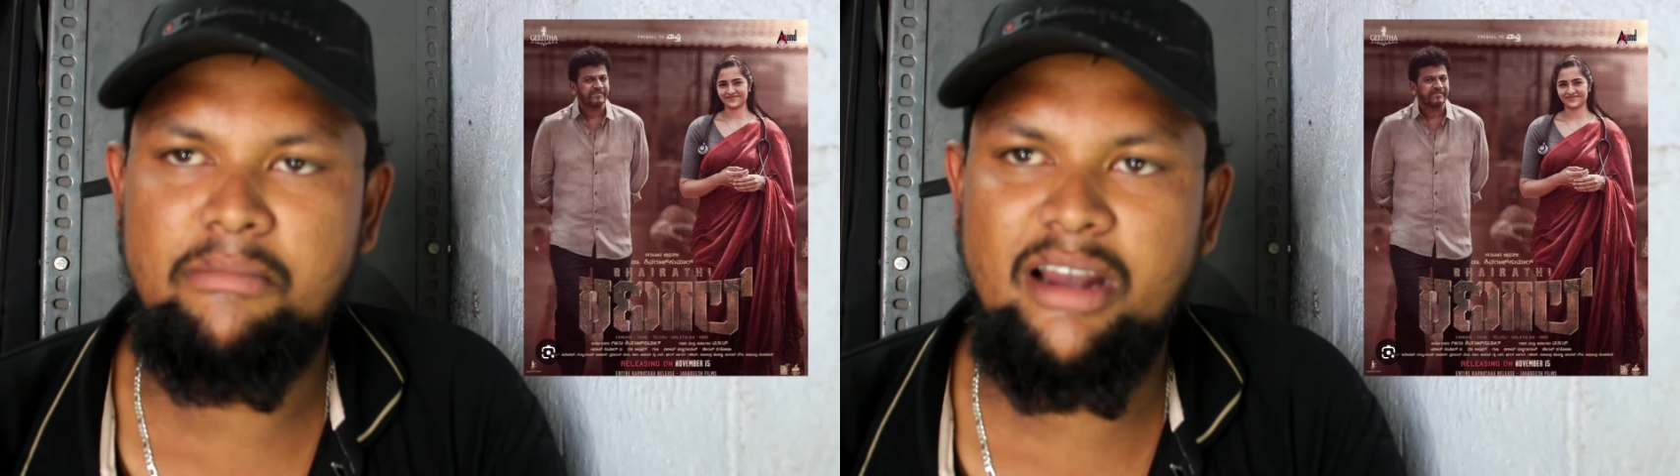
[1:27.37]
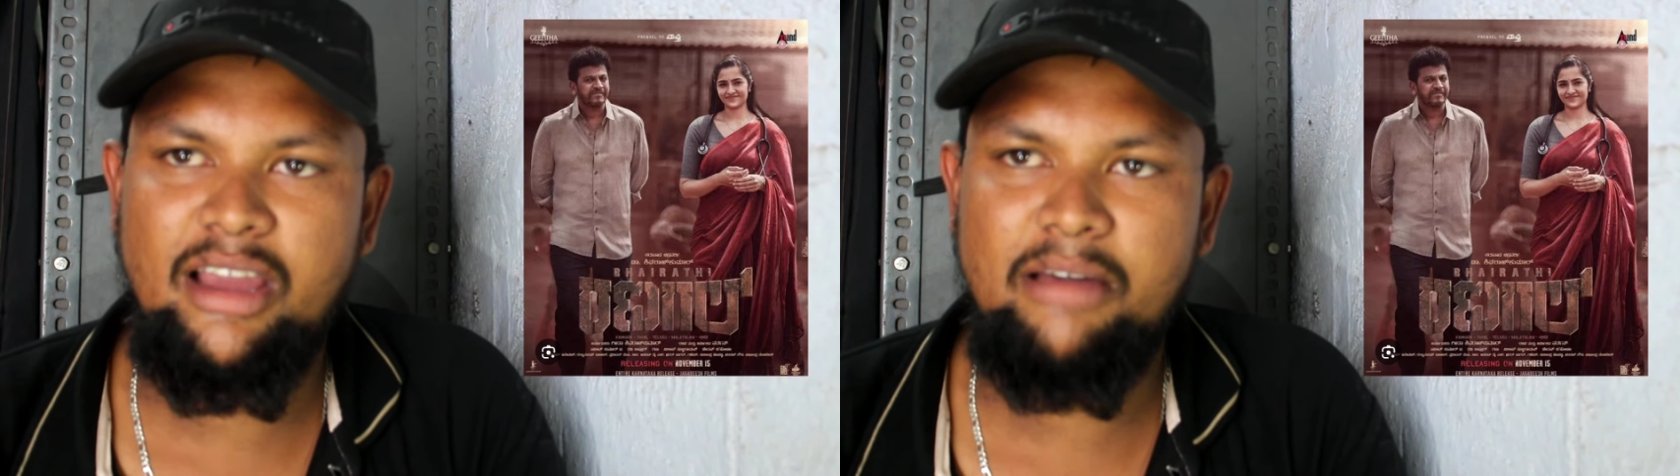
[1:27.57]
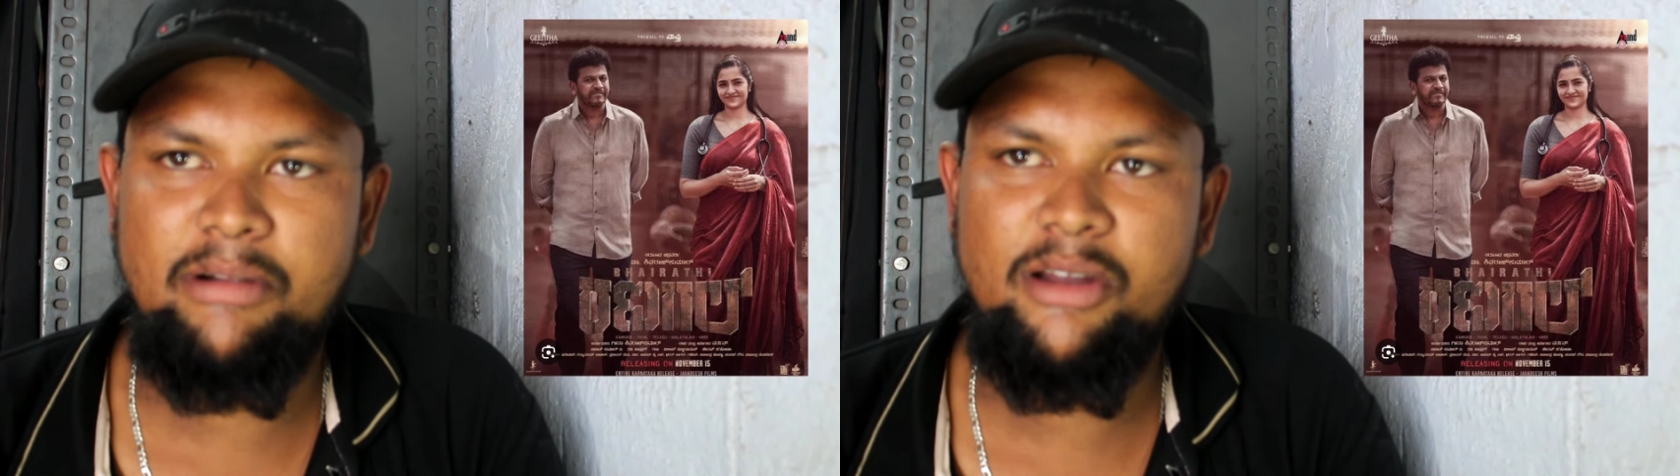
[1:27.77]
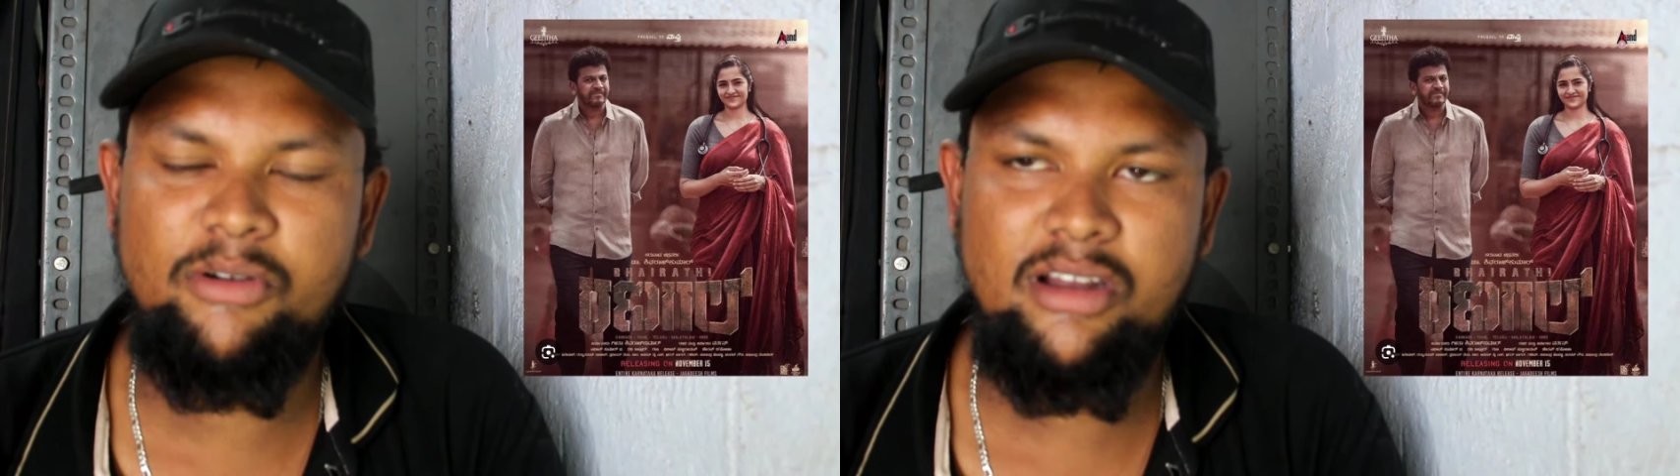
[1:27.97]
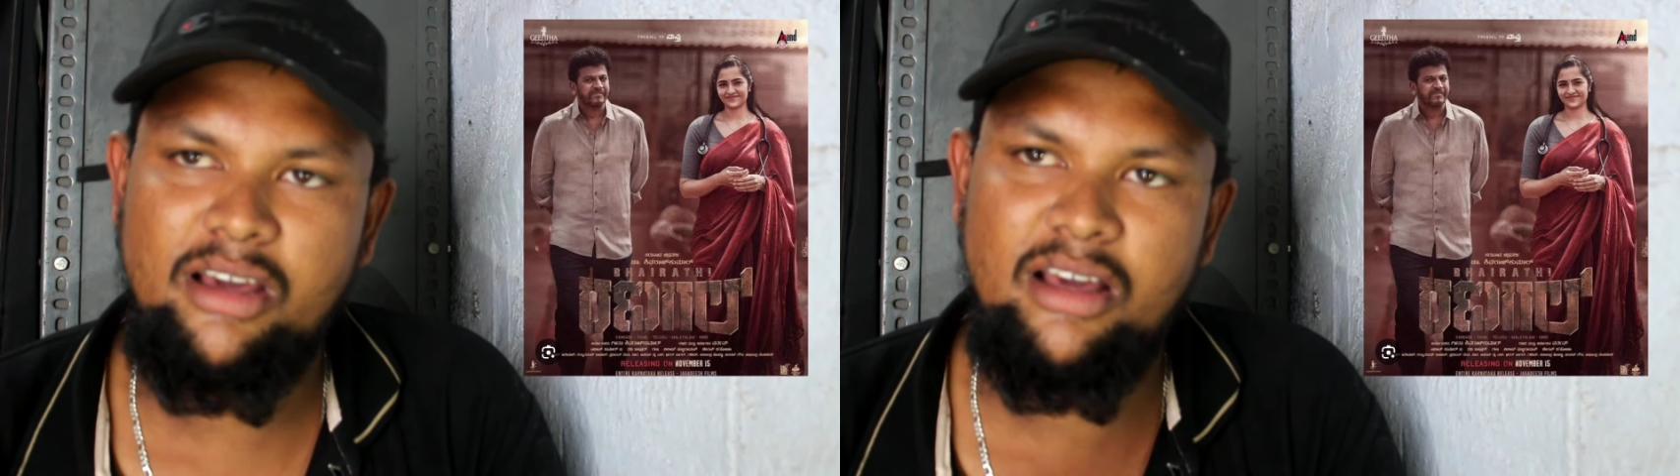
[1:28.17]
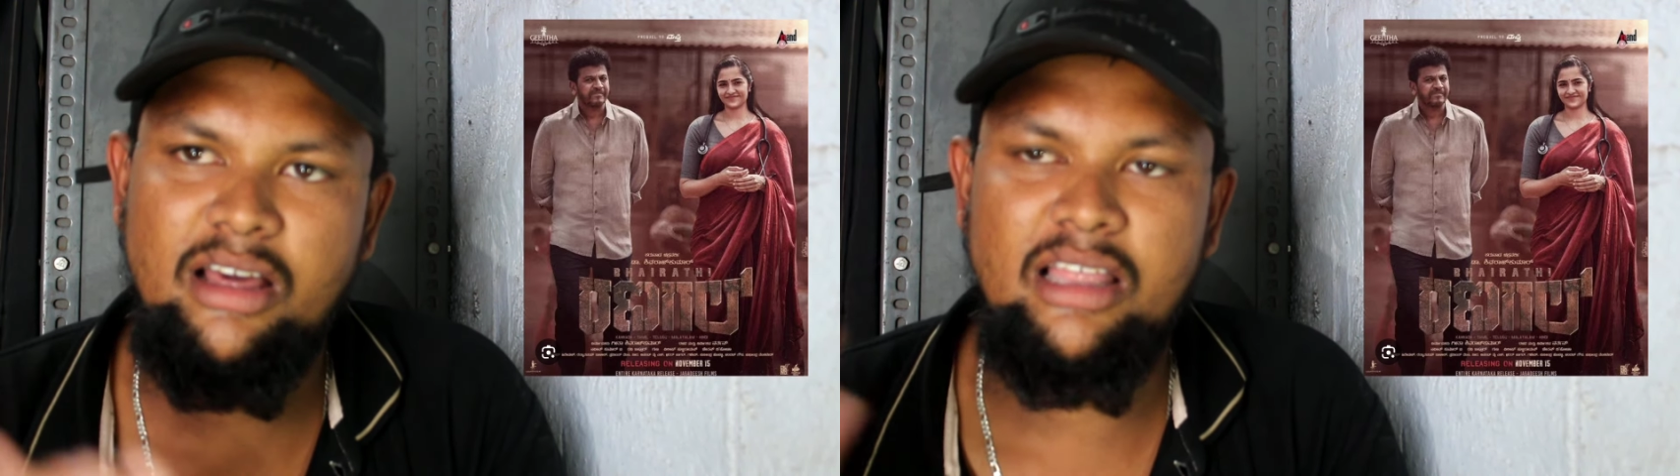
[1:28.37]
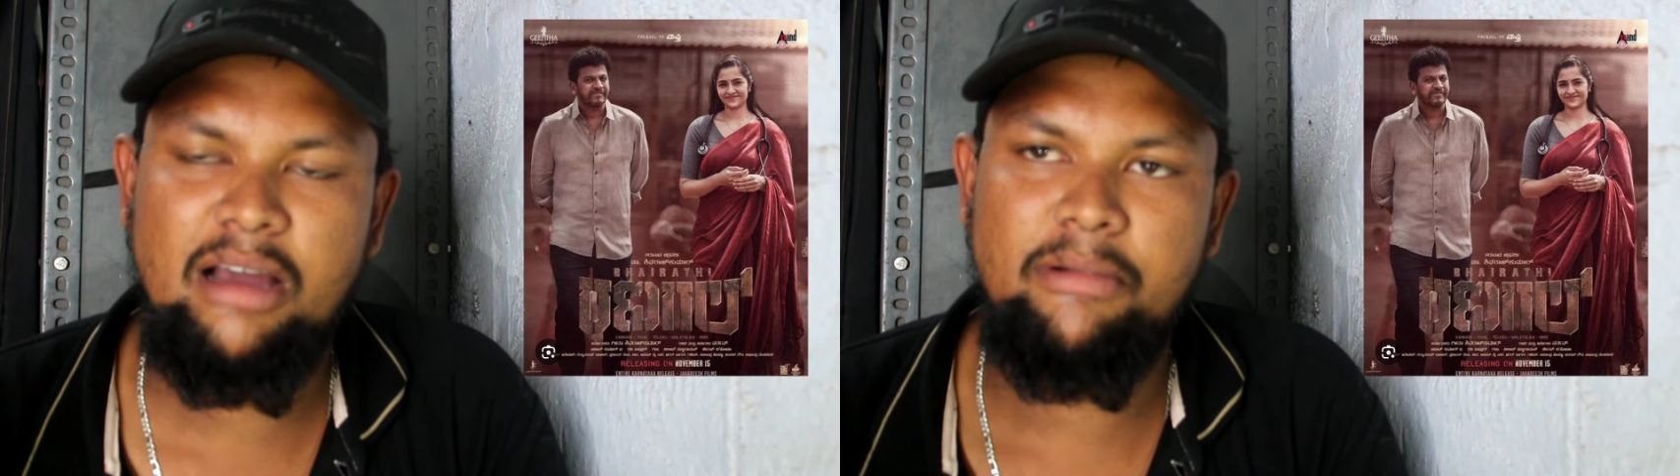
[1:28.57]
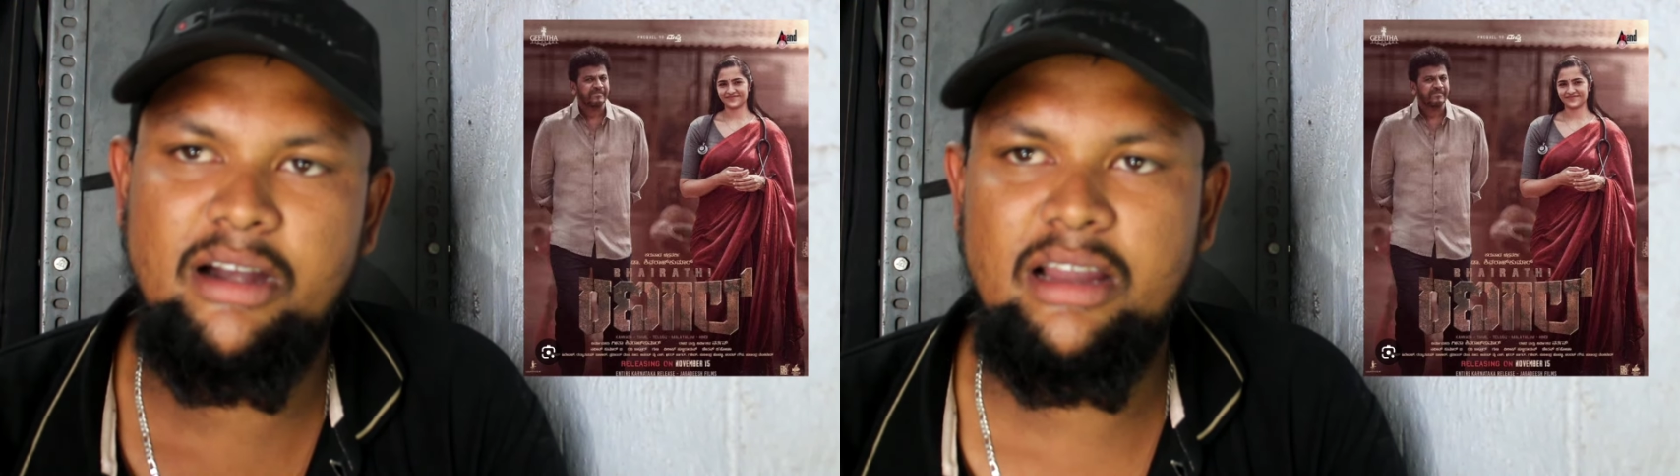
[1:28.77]
மறுகையை பண்ணி விட்டு
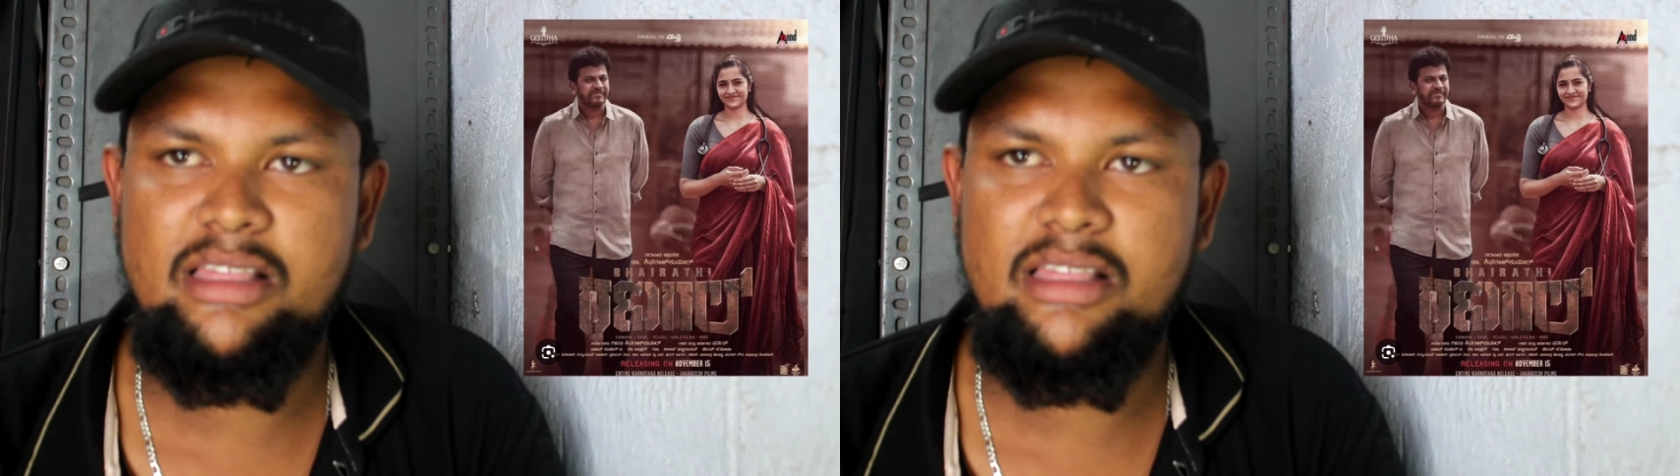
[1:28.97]
அதுக்கப்புறம் என்ன